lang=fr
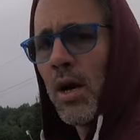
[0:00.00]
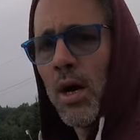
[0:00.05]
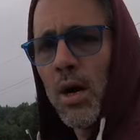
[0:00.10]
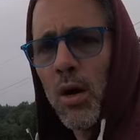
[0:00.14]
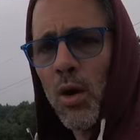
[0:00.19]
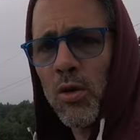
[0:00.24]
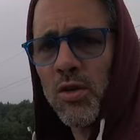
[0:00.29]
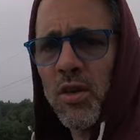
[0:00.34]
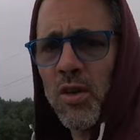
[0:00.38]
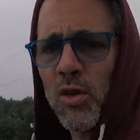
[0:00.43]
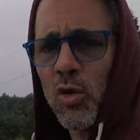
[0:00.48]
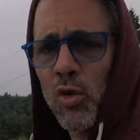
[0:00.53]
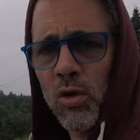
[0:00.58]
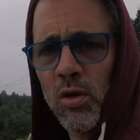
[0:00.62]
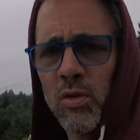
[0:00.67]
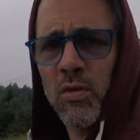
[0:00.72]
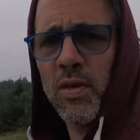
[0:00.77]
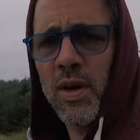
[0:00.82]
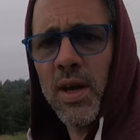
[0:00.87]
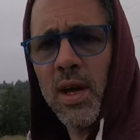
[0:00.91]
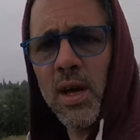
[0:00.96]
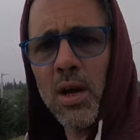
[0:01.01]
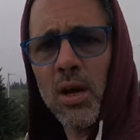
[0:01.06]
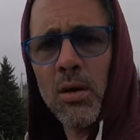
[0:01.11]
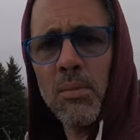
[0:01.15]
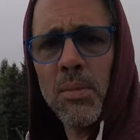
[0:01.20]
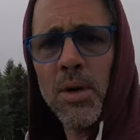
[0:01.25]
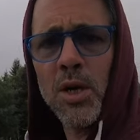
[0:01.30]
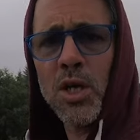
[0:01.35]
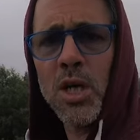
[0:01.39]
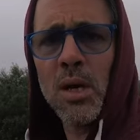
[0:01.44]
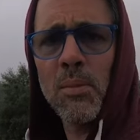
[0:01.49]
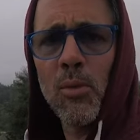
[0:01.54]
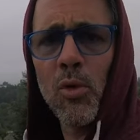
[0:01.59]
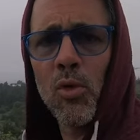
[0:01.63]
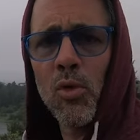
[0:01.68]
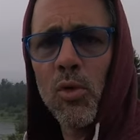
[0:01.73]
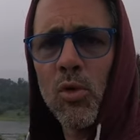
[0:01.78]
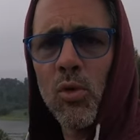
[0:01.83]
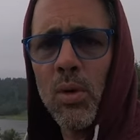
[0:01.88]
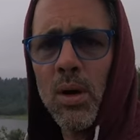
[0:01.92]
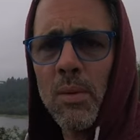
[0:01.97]
On s'est trouvé un méchant beau
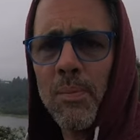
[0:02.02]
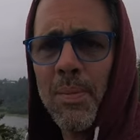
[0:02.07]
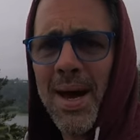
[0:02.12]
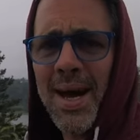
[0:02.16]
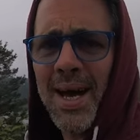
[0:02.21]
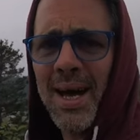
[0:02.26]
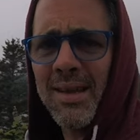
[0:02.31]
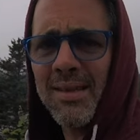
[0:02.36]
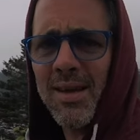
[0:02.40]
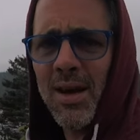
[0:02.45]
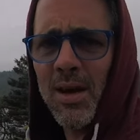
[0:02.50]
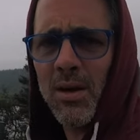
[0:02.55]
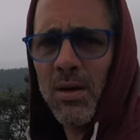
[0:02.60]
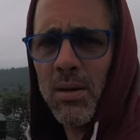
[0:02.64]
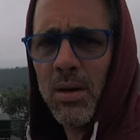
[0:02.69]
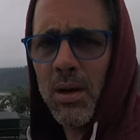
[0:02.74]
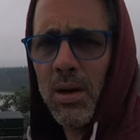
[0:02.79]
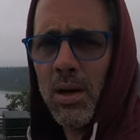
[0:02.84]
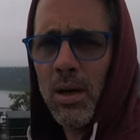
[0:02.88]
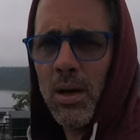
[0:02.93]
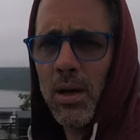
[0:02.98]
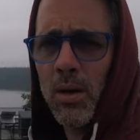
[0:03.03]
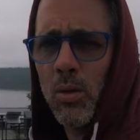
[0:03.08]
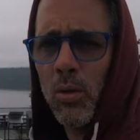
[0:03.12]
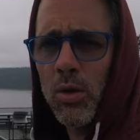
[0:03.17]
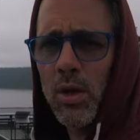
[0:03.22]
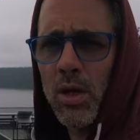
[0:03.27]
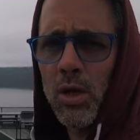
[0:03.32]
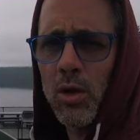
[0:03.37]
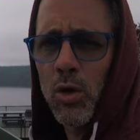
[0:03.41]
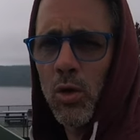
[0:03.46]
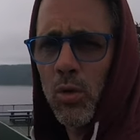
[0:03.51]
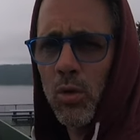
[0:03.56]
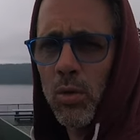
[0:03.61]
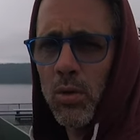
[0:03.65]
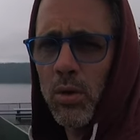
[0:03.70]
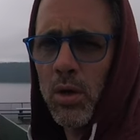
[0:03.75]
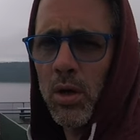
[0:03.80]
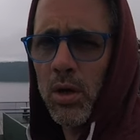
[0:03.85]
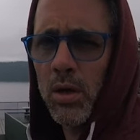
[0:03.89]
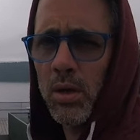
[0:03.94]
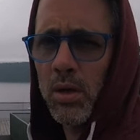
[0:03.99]
coin par hasard euh, au détour
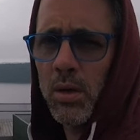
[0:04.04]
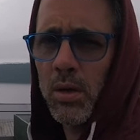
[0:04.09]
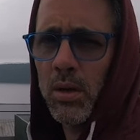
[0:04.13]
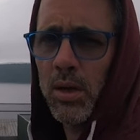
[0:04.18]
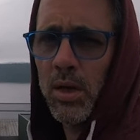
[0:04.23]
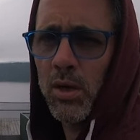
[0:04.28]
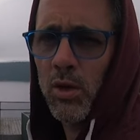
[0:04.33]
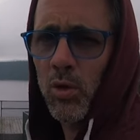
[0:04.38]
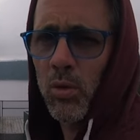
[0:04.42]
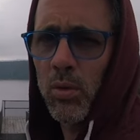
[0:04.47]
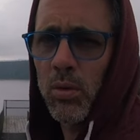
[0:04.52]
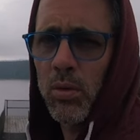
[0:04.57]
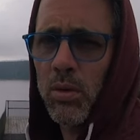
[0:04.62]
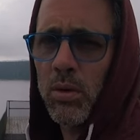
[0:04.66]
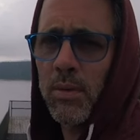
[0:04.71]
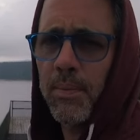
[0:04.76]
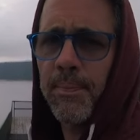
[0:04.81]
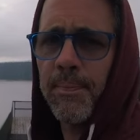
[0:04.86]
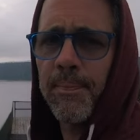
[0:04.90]
d'un détour.